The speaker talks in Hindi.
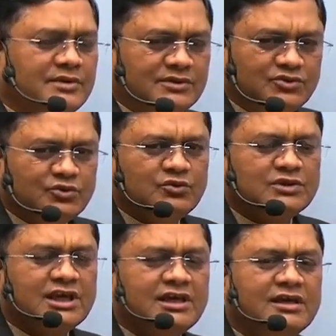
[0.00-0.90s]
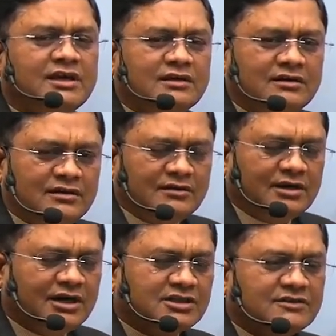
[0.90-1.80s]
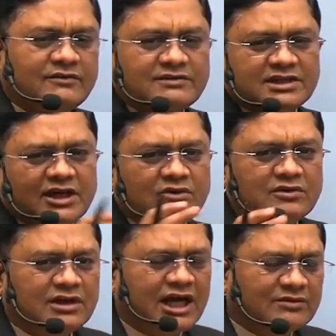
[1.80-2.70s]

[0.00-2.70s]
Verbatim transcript: जो उनके अर्थव्यवस्था और